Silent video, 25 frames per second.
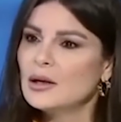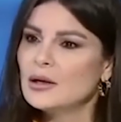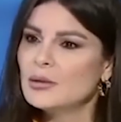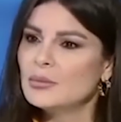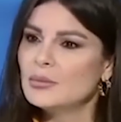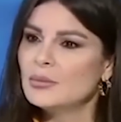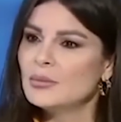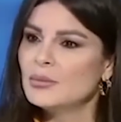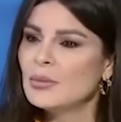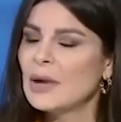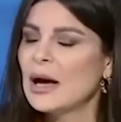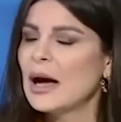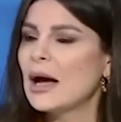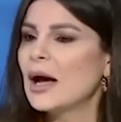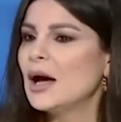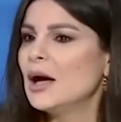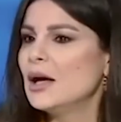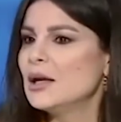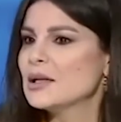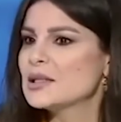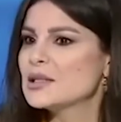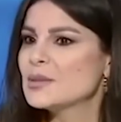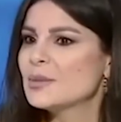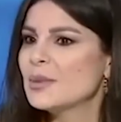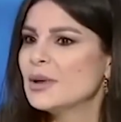آه، مستمر مع
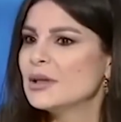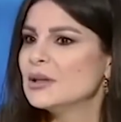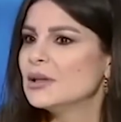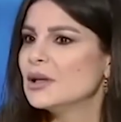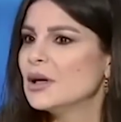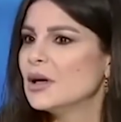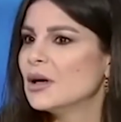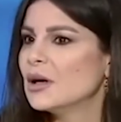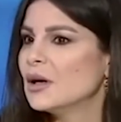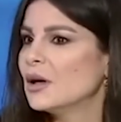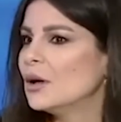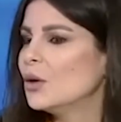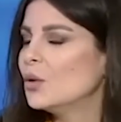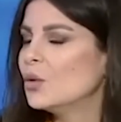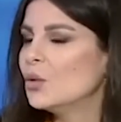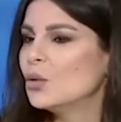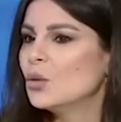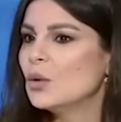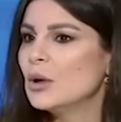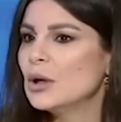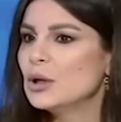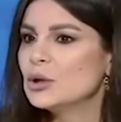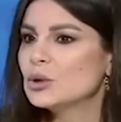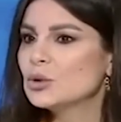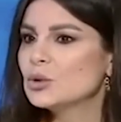حزب الله
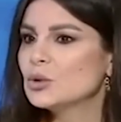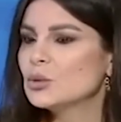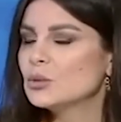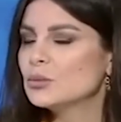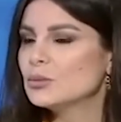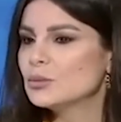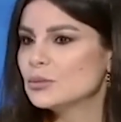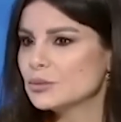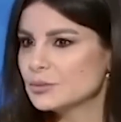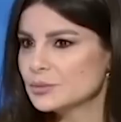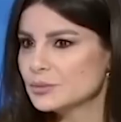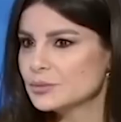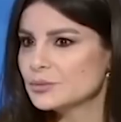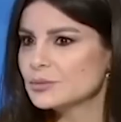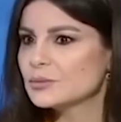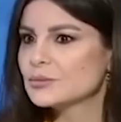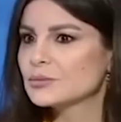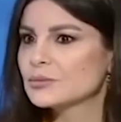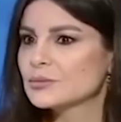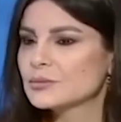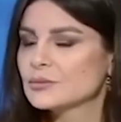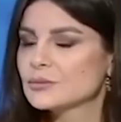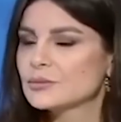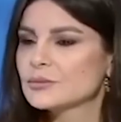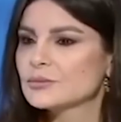وانه
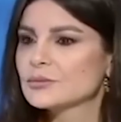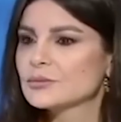جوزيفين